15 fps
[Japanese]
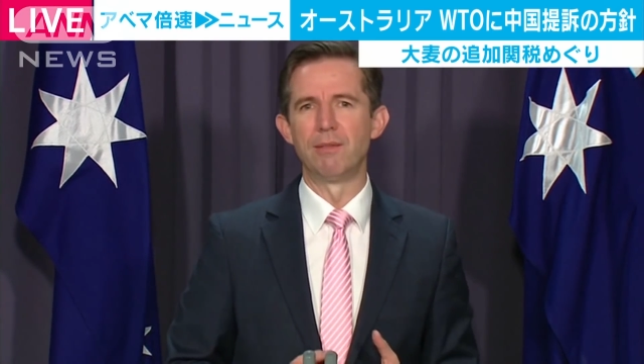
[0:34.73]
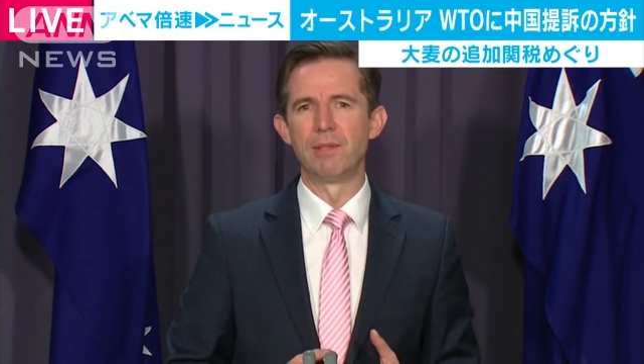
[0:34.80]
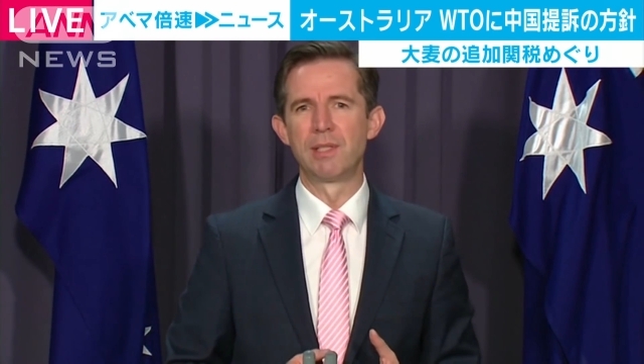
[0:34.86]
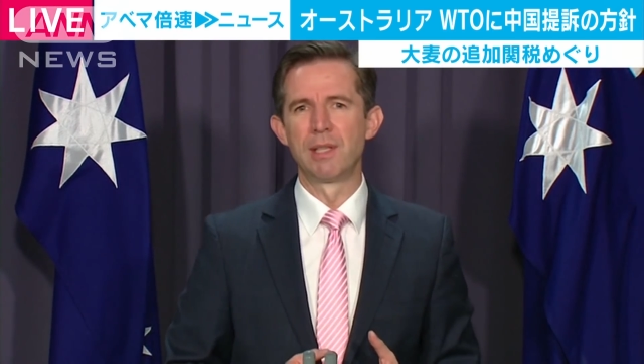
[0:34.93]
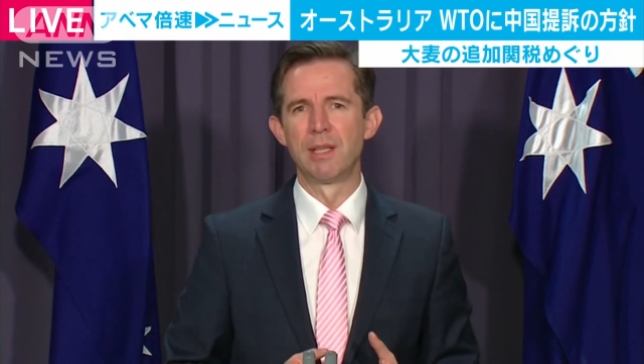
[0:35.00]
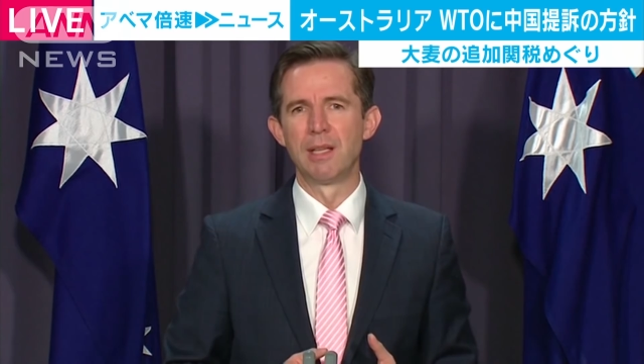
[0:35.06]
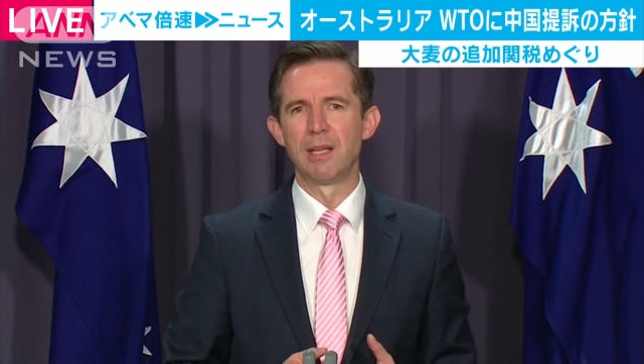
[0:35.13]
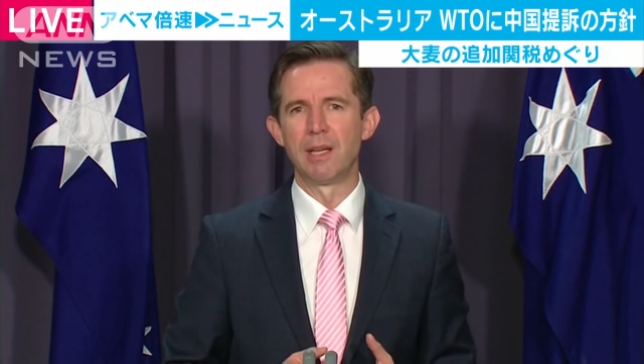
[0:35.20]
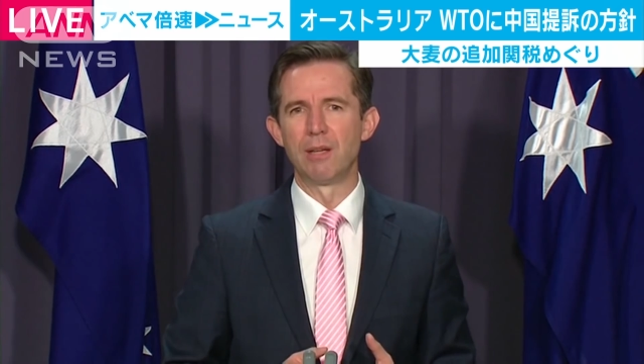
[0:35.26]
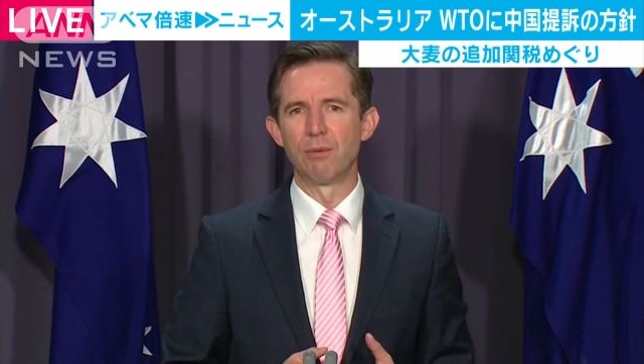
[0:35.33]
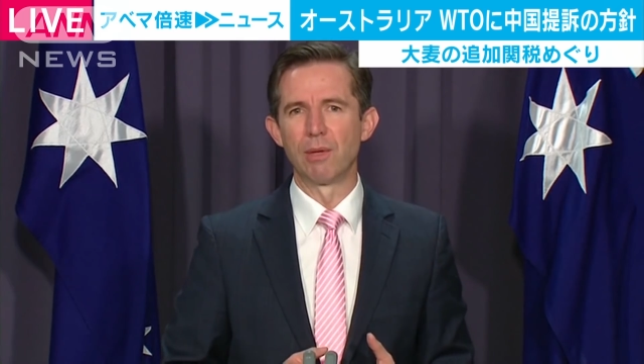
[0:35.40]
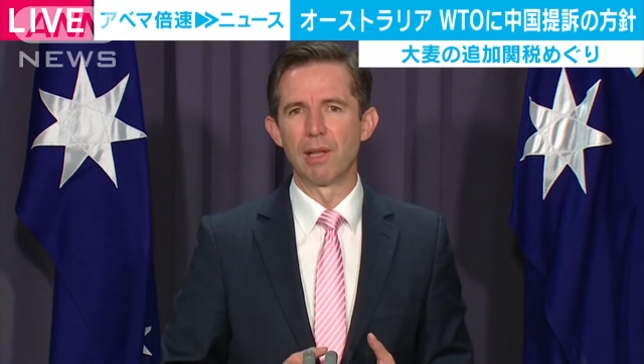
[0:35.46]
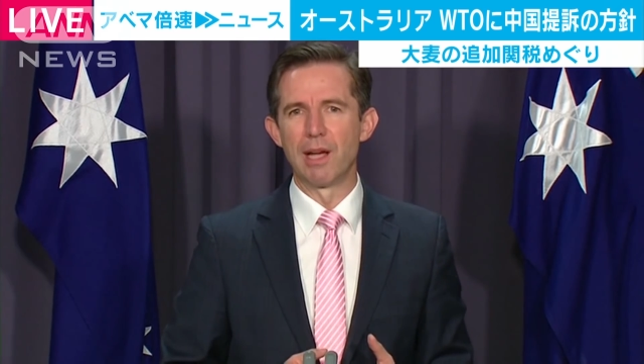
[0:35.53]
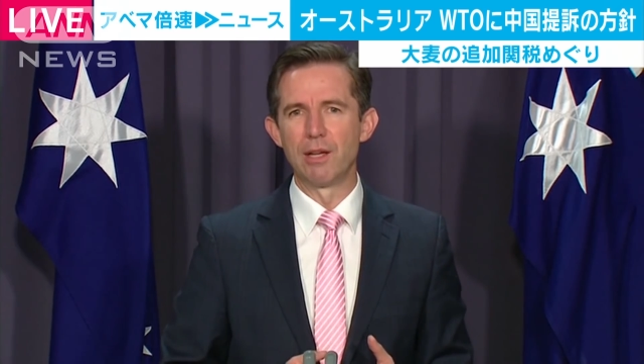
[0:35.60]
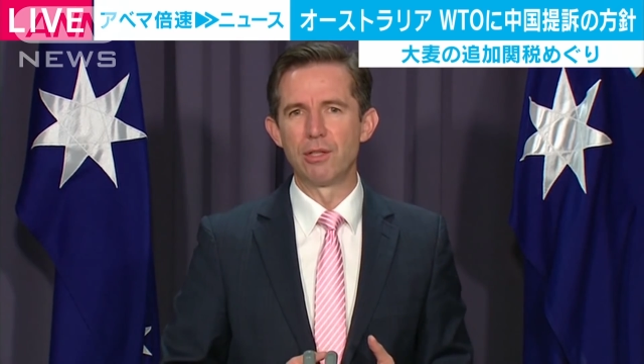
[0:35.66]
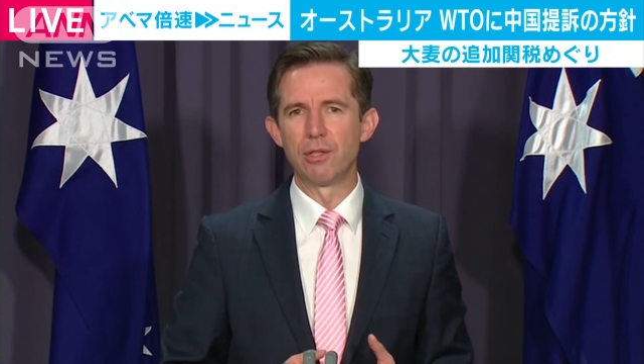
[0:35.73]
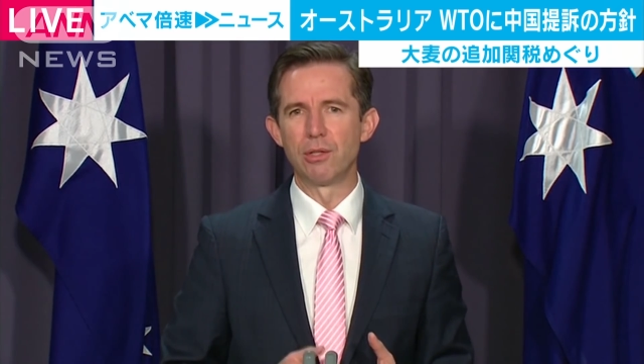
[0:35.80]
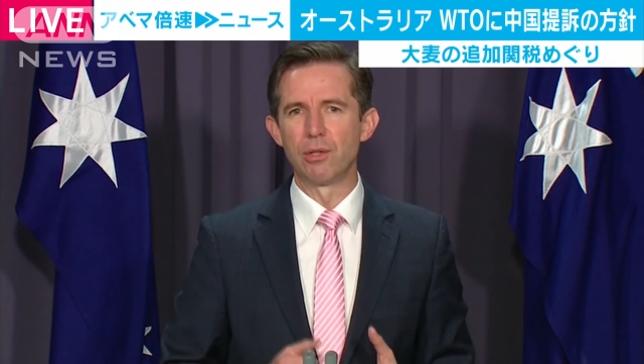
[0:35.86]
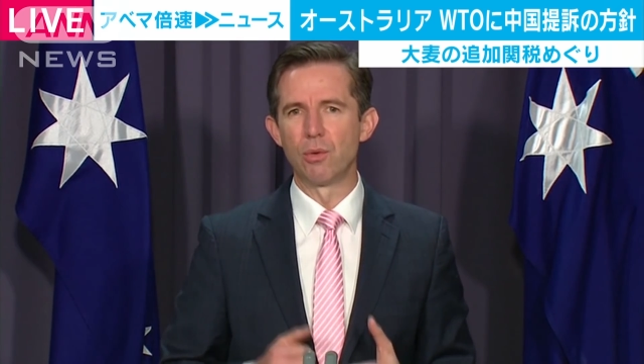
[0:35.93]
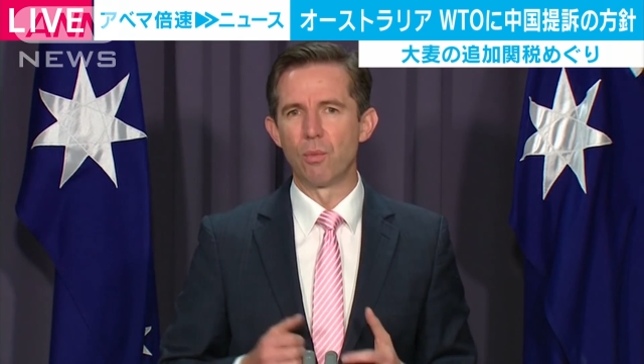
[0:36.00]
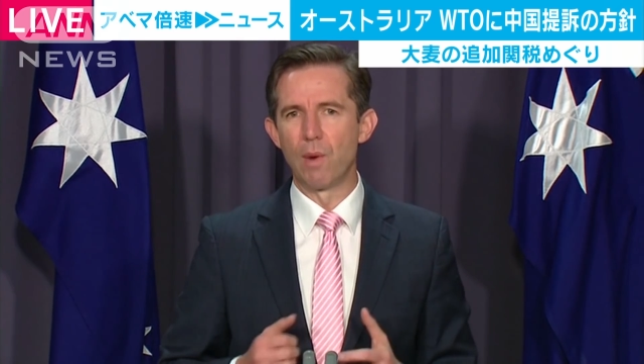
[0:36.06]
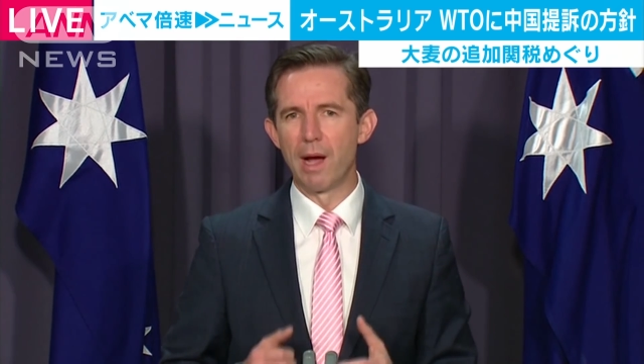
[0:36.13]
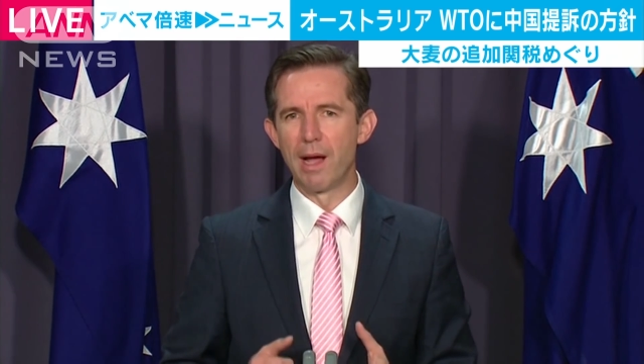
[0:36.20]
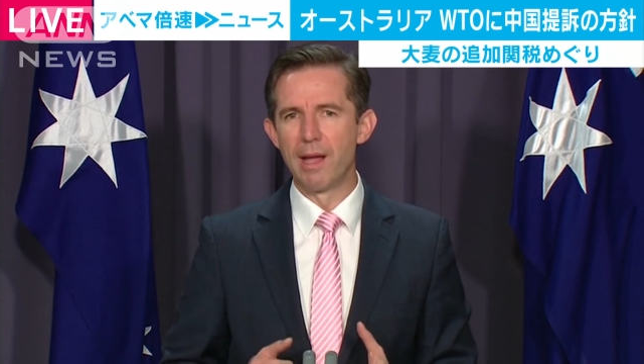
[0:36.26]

WTO に提訴す